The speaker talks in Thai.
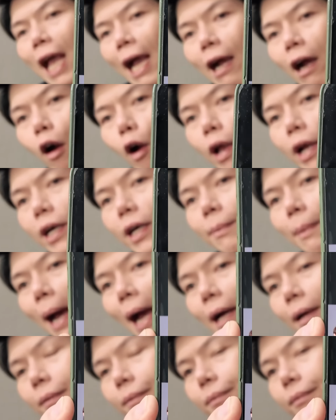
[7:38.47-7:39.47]
แท็กคอยเลย
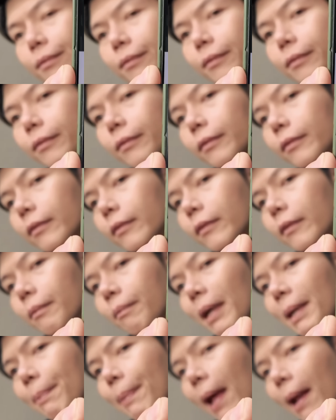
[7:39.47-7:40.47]
ปะ
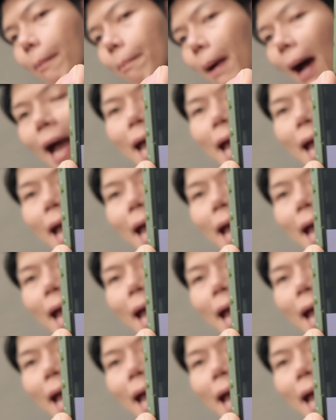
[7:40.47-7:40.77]
มันเปลี่ยนไป